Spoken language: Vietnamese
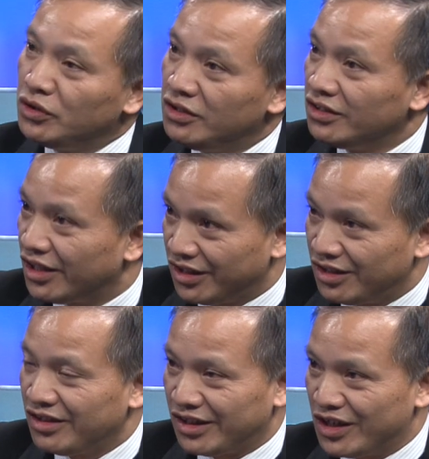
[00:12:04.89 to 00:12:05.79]
chưa trở
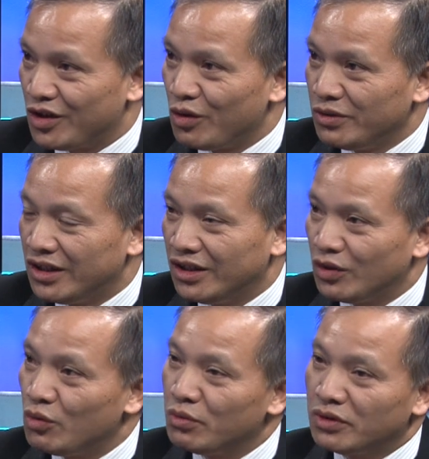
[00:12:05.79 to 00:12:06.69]
trở thành cơ đốc nhân ấy
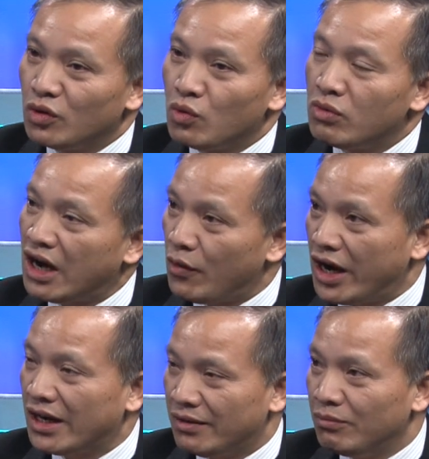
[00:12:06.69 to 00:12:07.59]
tôi tôi cũng khao
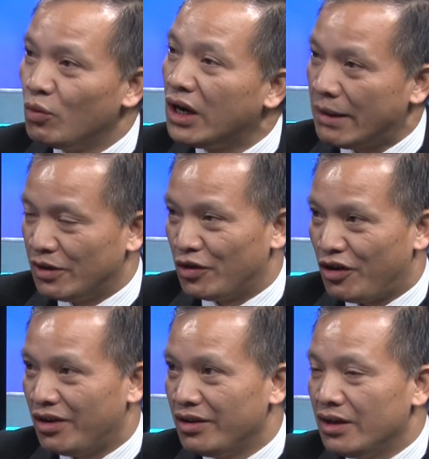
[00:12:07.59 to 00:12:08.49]
khát muốn làm điều
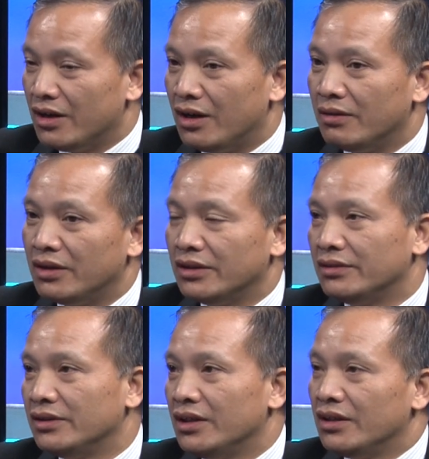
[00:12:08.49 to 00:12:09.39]
đó à,
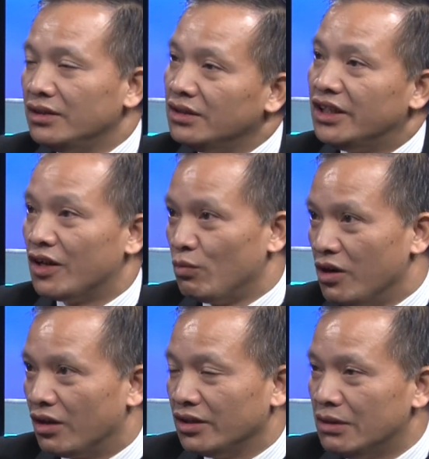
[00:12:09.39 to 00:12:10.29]
thì không
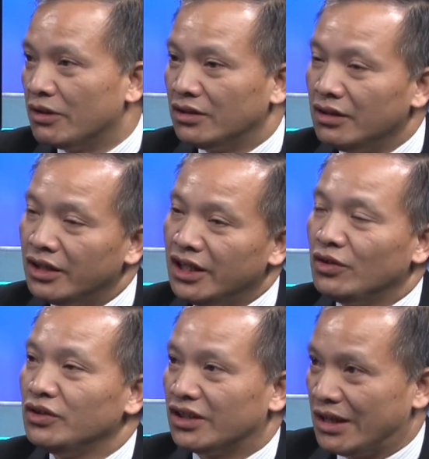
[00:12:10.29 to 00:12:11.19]
được nhưng mà từ khi
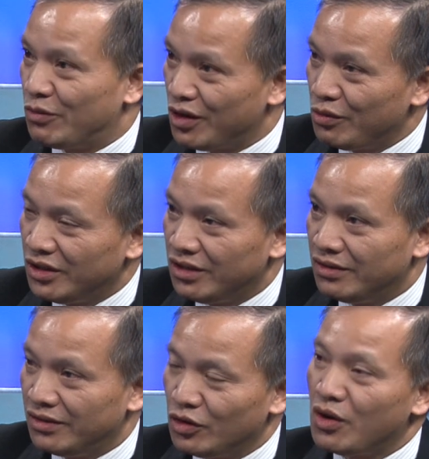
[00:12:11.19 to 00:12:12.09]
tôi trở thành một cơ đốc nhân
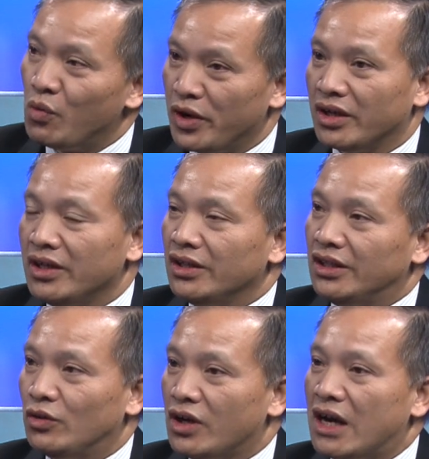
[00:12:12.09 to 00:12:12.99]
tôi cầu nguyện
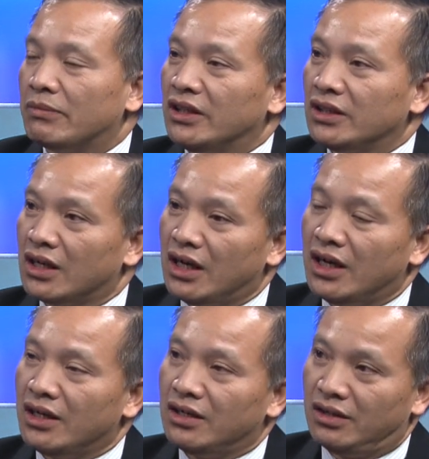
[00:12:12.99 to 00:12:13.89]
thì tôi cảm thấy rằng
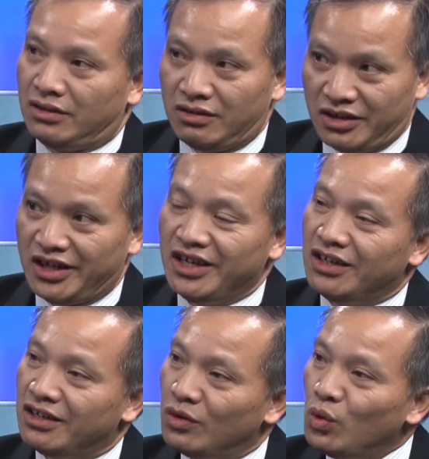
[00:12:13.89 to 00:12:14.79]
là thượng đế
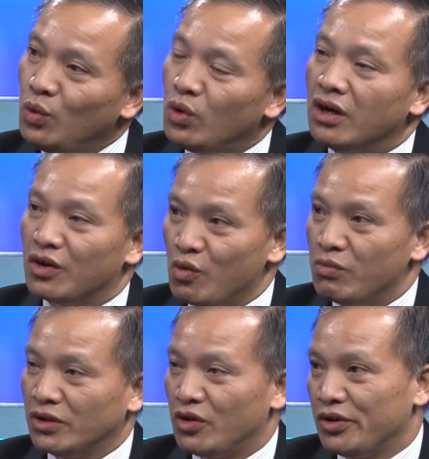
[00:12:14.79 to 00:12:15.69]
luôn luôn ở cùng
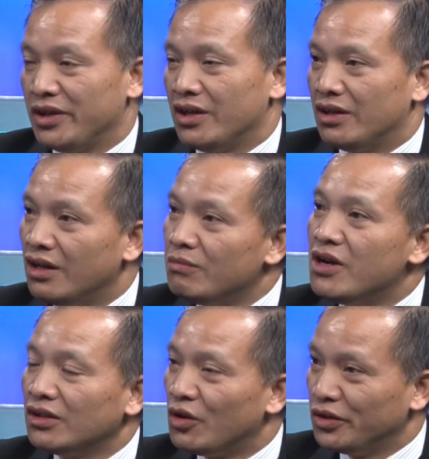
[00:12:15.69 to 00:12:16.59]
với tôi nâng
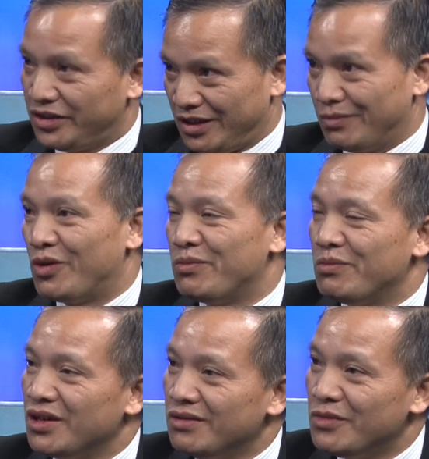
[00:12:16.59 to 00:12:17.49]
bước tôi trên mỗi
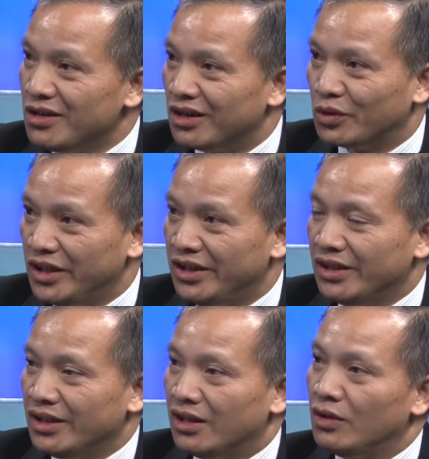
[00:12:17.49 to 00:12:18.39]
bước, bước đường tôi đi
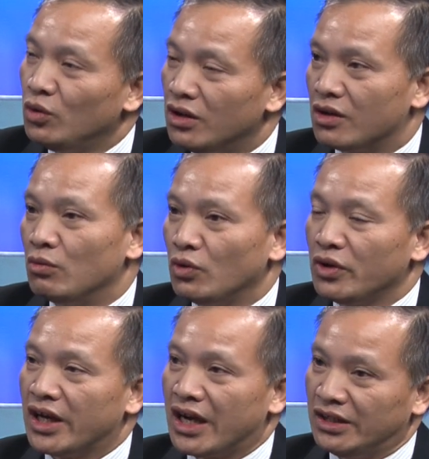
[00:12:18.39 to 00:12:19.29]
à, luôn ở cùng tôi
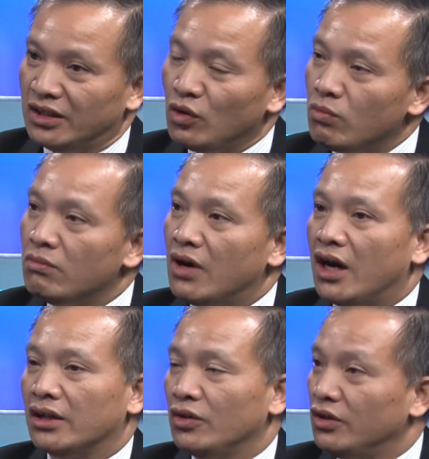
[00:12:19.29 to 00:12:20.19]
kể cả những lúc
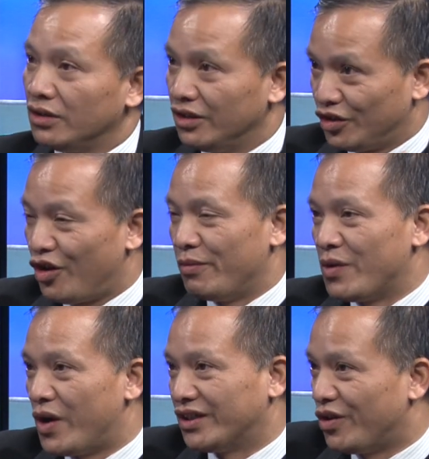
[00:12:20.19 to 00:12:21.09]
mà tôi được tự do ở bên
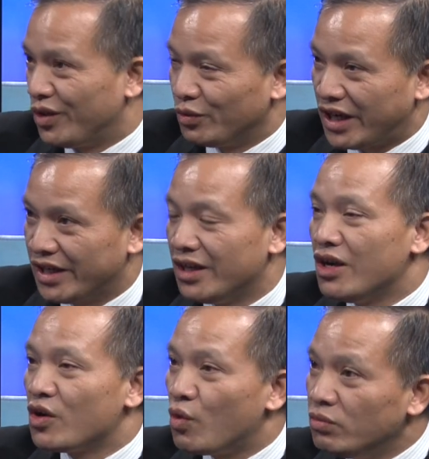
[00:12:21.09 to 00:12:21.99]
ngoài xã hội đấu tranh
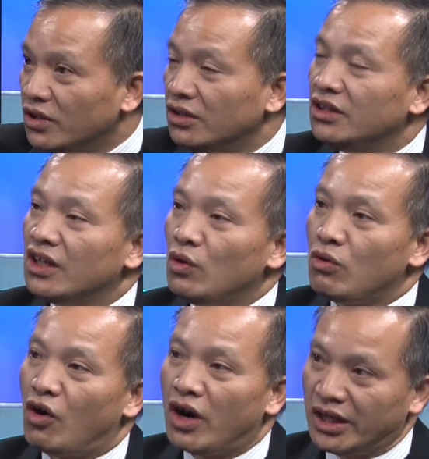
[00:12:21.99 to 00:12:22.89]
cũng như những lúc
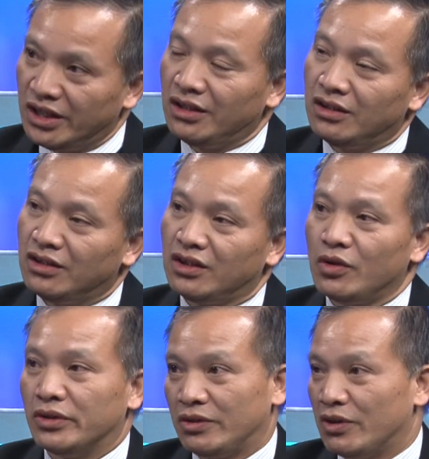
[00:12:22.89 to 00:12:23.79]
khó khăn nhất
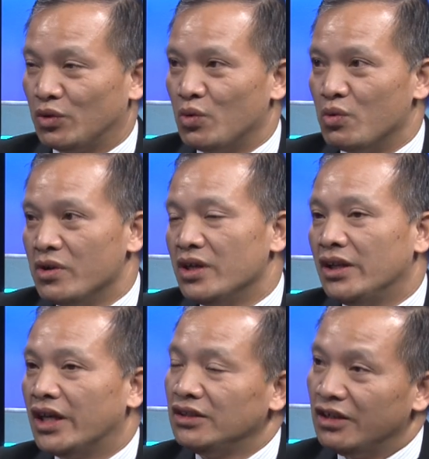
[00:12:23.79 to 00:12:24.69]
tôi ở trong nhà tù
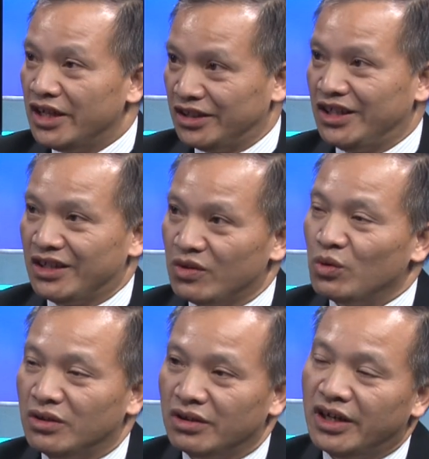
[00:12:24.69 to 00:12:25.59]
thì cái sự hiện diện
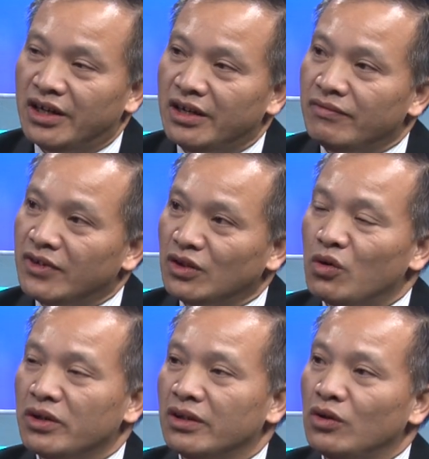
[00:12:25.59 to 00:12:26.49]
của thượng đế với
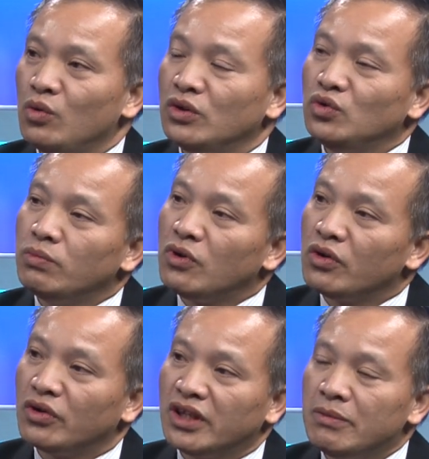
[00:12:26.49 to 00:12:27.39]
tôi luôn luôn giúp tôi
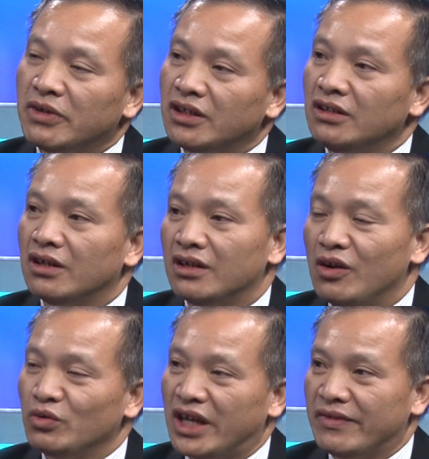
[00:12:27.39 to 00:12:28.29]
có thêm cái tinh thần
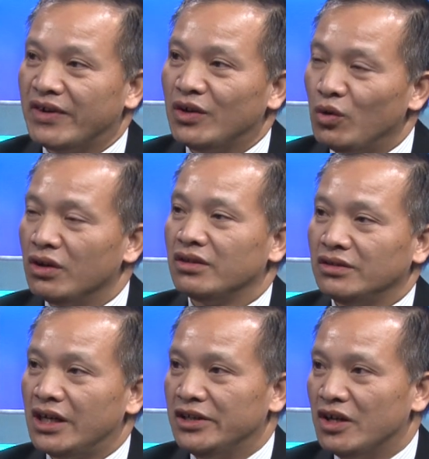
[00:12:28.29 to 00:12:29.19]
đấu tranh và cái nỗ lực
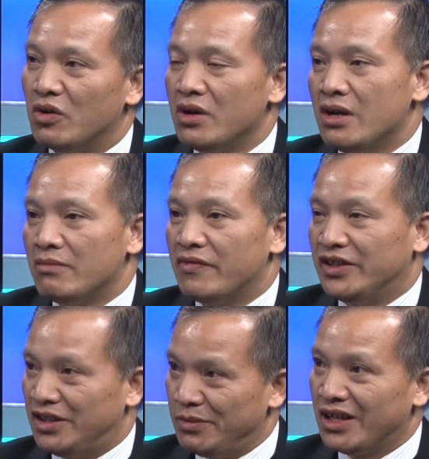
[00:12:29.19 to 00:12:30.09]
rất là nhiều bởi vì
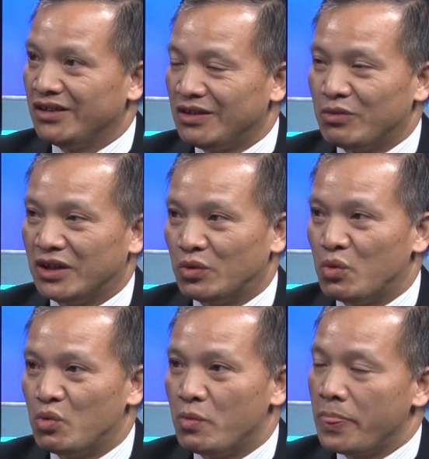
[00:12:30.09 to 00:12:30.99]
chị biết đấy trong nhà
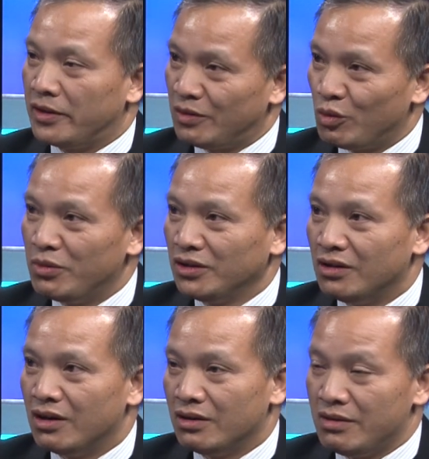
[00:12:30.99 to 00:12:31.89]
tù trong bốn bức
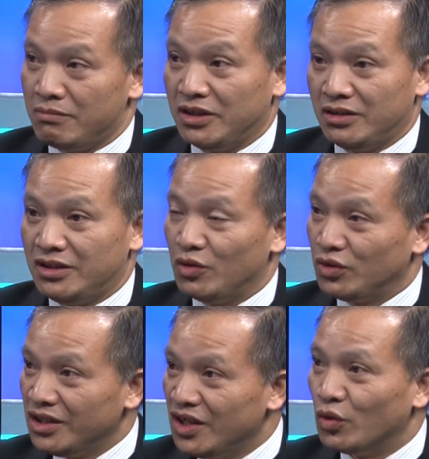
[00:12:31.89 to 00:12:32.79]
tường mình chịu
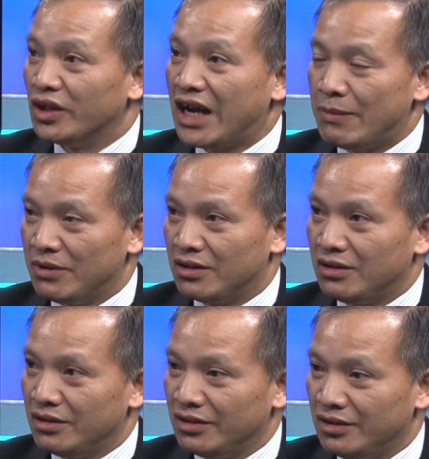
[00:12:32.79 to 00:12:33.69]
rất nhiều những cái áp lực
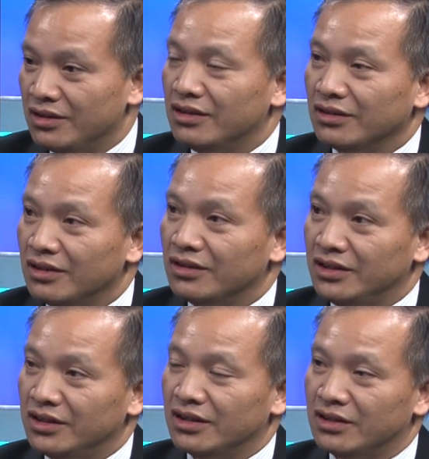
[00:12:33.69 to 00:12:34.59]
từ từ
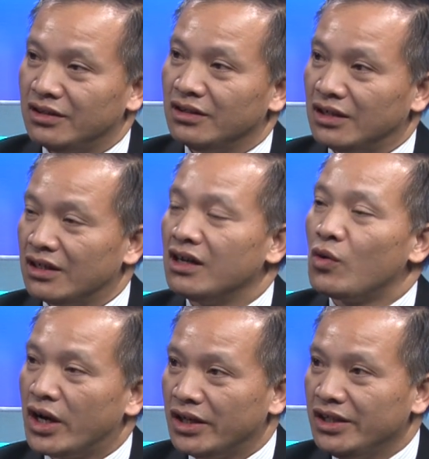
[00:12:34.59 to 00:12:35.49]
cơ, cơ
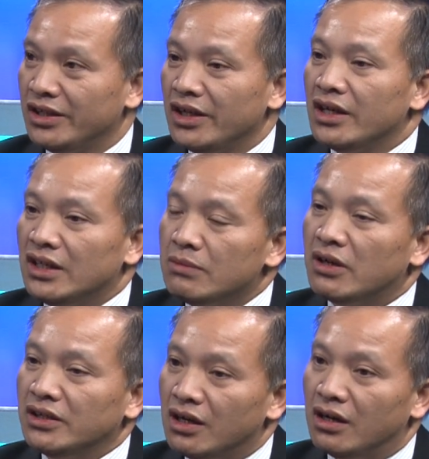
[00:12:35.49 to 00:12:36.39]
quan an ninh nhưng
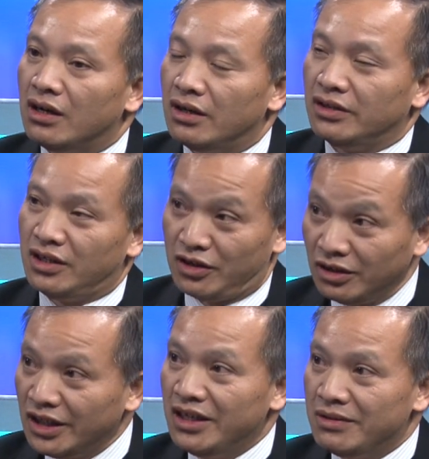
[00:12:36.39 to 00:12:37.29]
mà nhờ nhờ cái
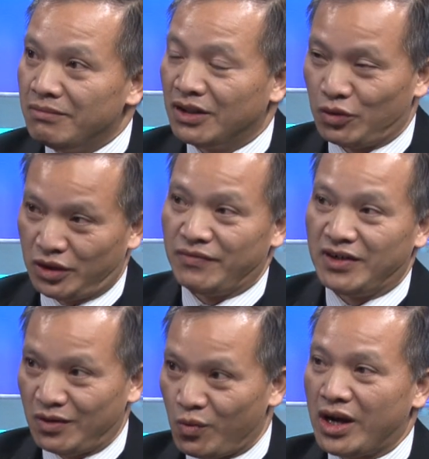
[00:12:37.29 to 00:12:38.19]
đức tin mà tôi có thể
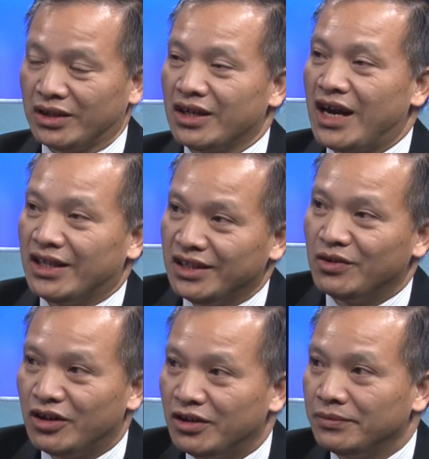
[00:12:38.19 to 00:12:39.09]
vượt được qua được tất cả những điều đó